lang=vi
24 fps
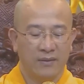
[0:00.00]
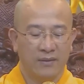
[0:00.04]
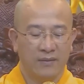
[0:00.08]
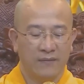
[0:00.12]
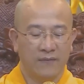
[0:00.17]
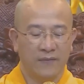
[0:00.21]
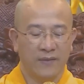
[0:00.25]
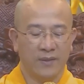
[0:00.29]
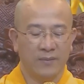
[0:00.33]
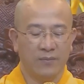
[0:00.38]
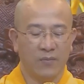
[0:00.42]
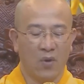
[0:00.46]

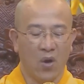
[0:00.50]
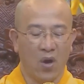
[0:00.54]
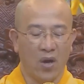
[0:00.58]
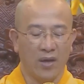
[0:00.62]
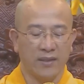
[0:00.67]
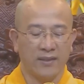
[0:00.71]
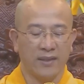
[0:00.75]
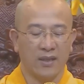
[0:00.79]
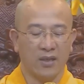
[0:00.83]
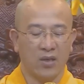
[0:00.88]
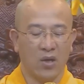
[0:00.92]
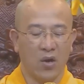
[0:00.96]
Vứt bỏ
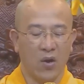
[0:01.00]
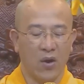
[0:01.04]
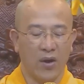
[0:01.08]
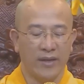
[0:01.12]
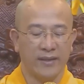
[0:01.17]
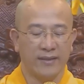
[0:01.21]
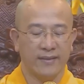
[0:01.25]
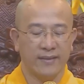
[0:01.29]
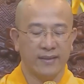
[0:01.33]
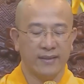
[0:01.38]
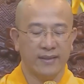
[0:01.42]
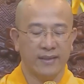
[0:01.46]
ra
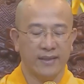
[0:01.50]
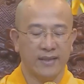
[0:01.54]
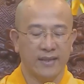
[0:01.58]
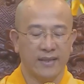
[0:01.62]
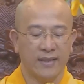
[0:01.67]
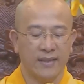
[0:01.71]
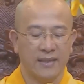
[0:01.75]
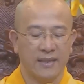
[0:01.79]
khỏi giới cư